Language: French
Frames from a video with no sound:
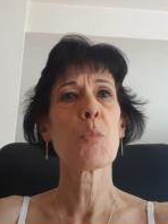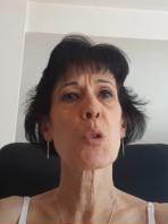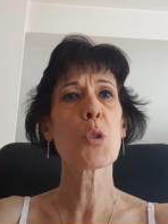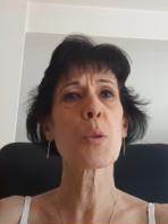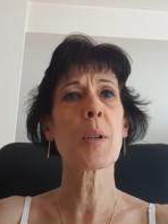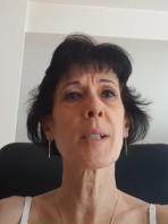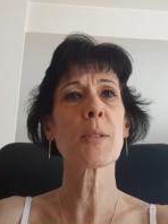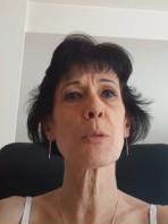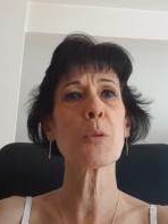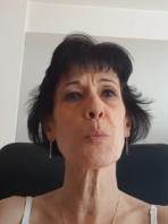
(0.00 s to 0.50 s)

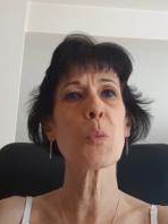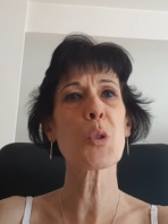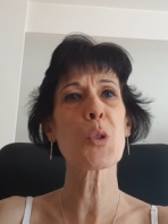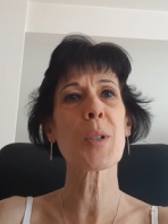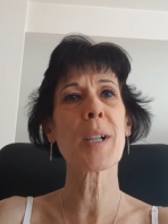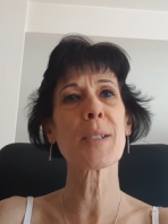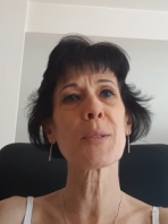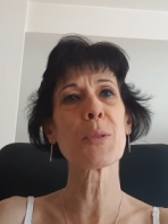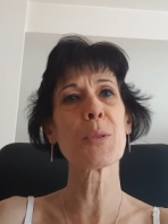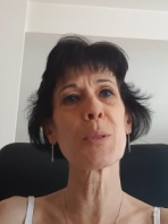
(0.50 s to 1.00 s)
Bonjour à toutes,
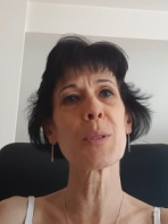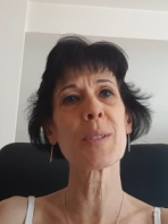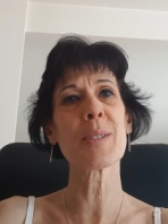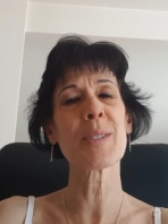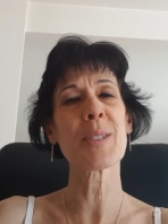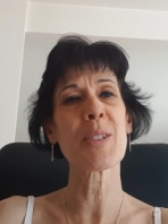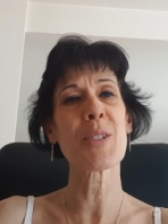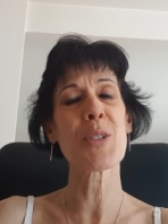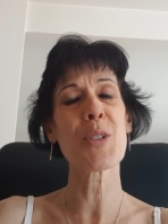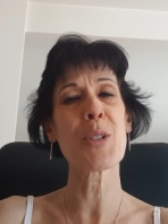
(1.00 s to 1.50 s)
bonjour à
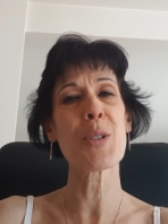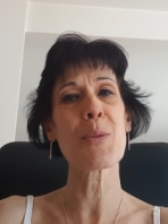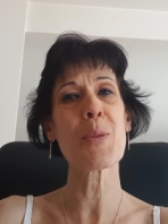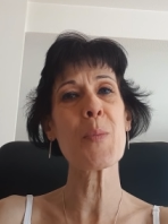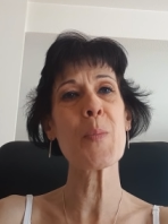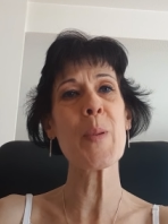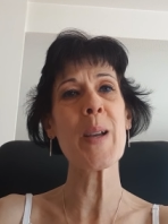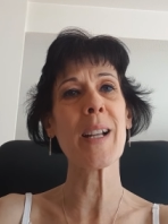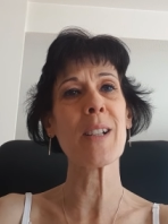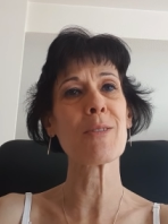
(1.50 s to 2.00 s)
tous. Je suis
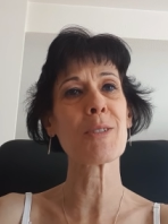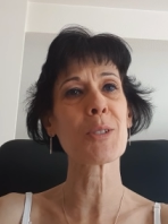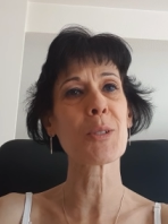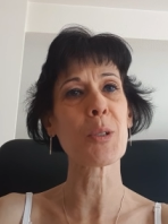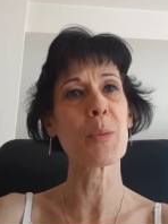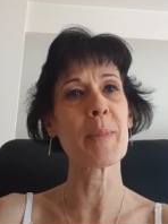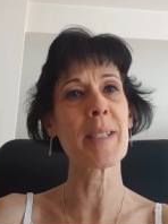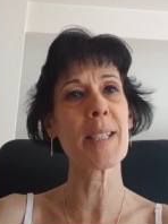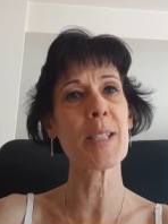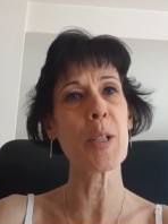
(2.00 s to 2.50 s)
Perle,
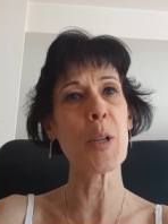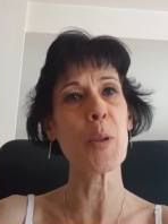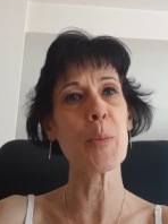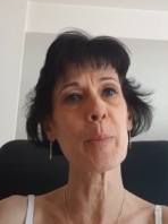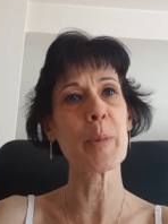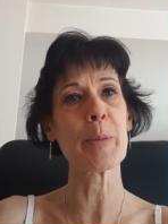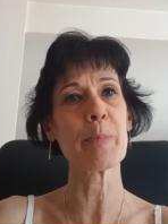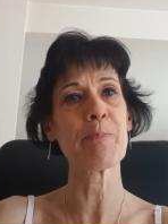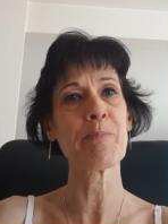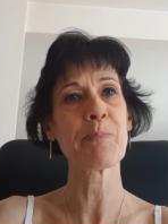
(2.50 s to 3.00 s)
votre
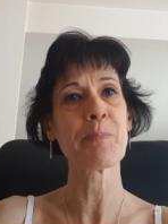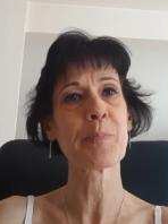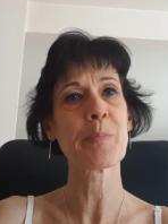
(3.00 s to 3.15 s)
médium.